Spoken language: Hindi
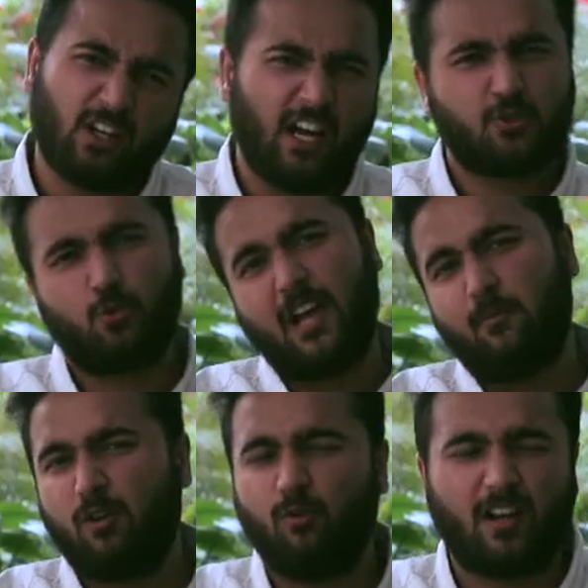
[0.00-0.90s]
तो गला सूख गया
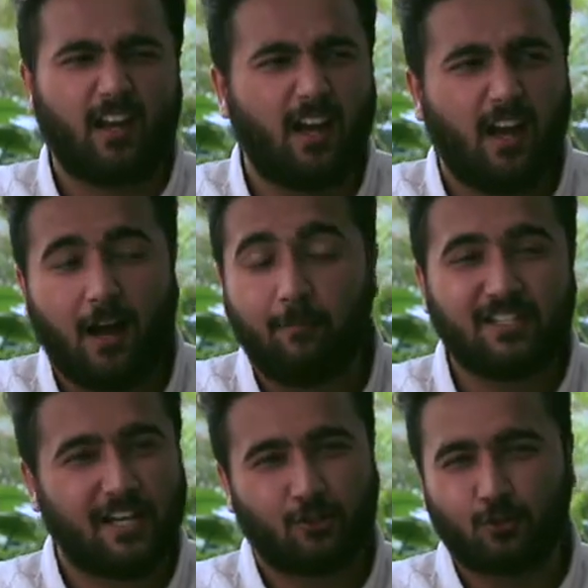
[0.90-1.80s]
बोल बोल के अब मैं
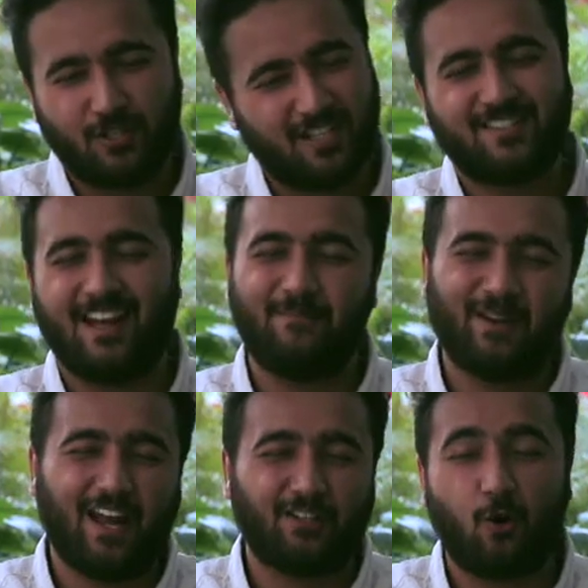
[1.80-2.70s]
जाता हूँ थोड़ी सी चाय पी
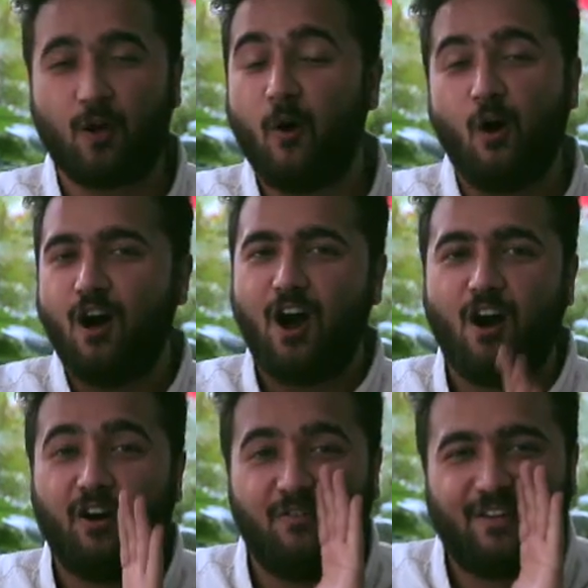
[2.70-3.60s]
के आता हूँ और वो
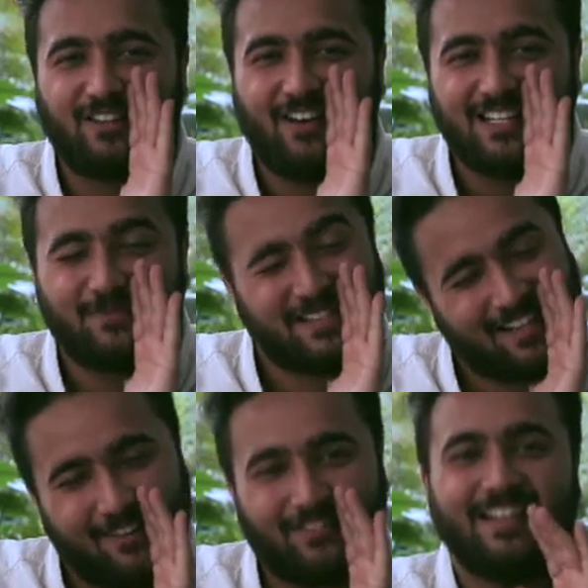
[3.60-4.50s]
व्रत वाली
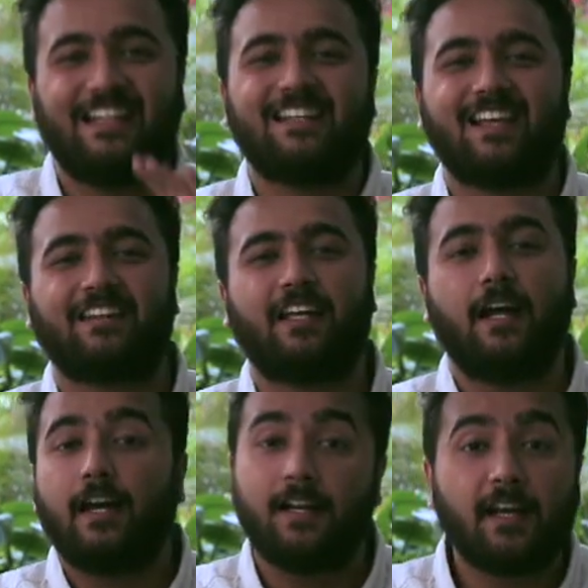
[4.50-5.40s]
स्पेशल नमकीन के साथ
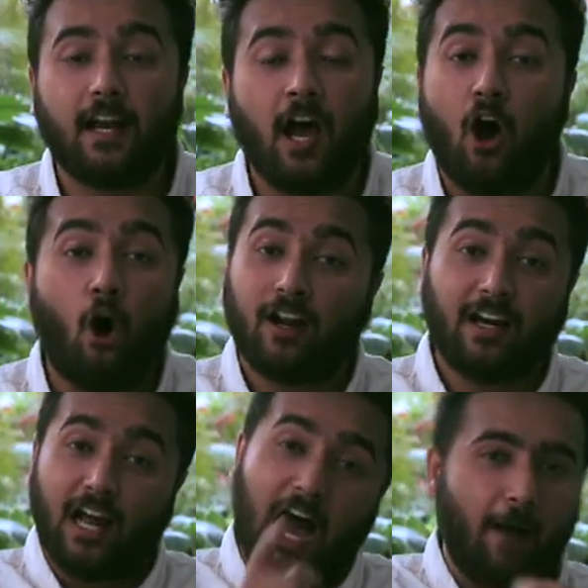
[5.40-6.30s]
ठीक है ना और
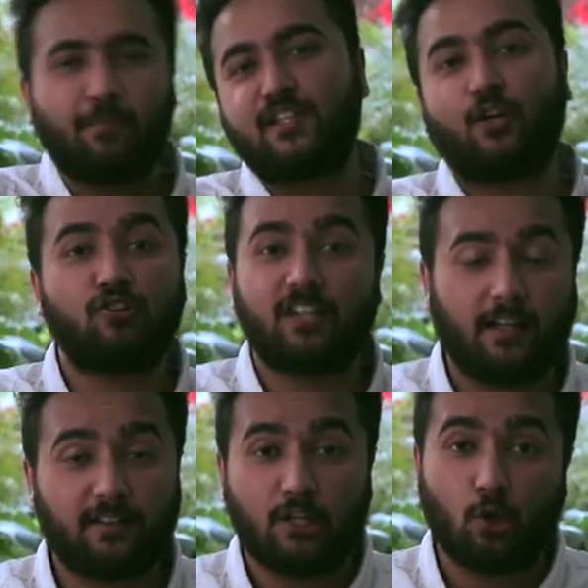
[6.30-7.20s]
अगर आप किसी को
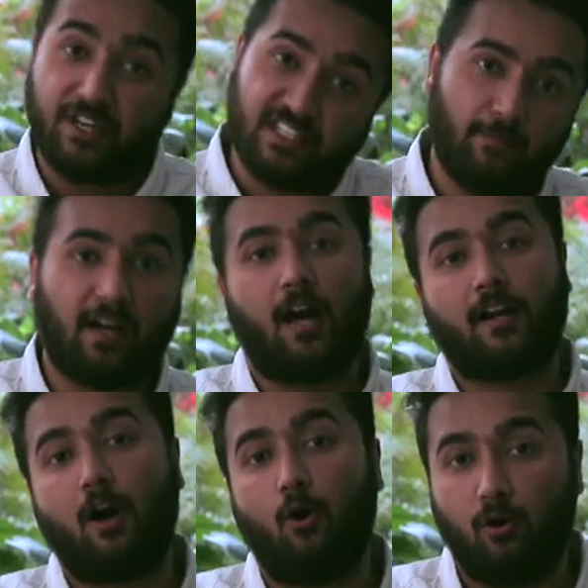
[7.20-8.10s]
जानते हैं जो इसी प्रकार
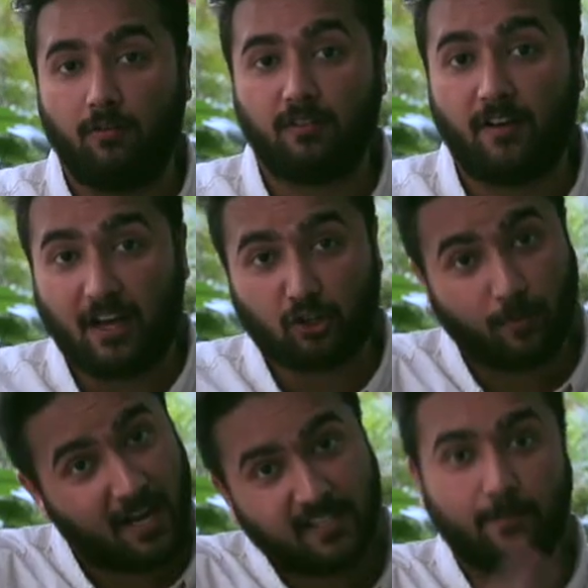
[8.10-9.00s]
का हो नवरात्रों
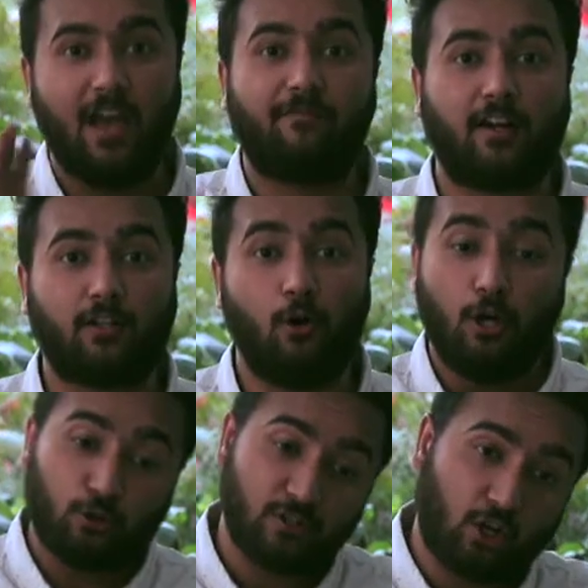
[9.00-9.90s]
में ऐसे ही बिहेव करता हो
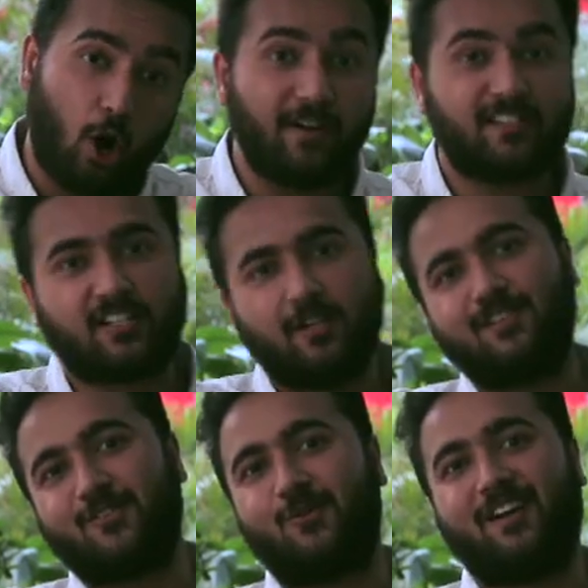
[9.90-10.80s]
तो उसे कमेंट सेक्शन में
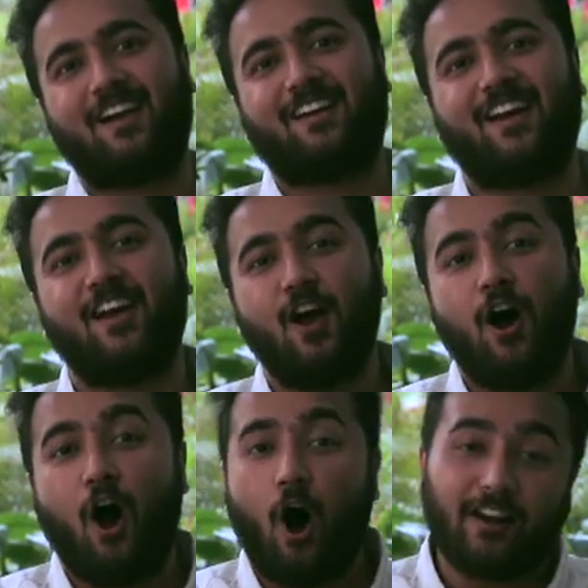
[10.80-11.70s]
ज़रूर टैग करें
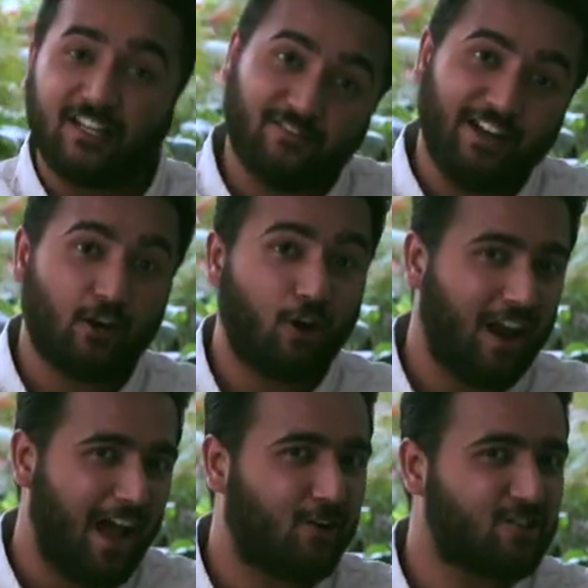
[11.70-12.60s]
और इस वीडियो को
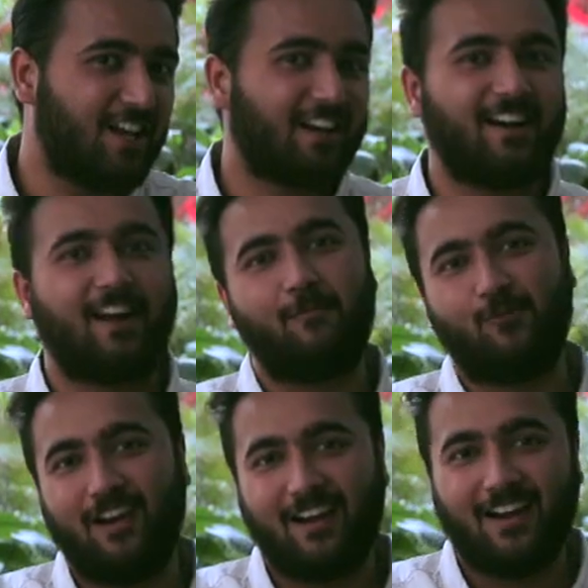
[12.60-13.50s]
लाइक और शेयर करना ना
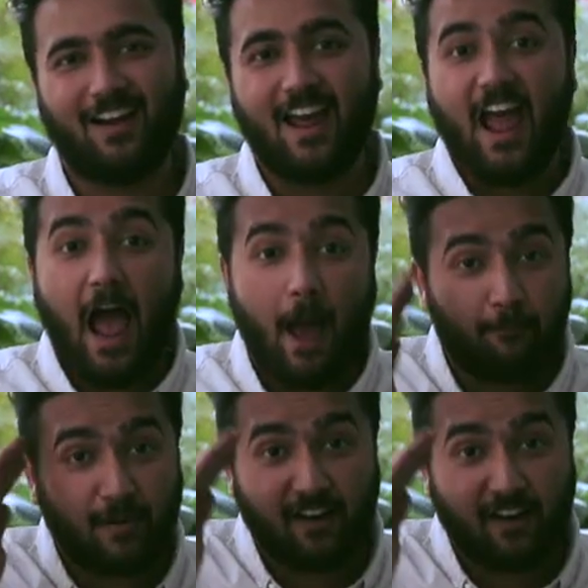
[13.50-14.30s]
भूलें हैप्पी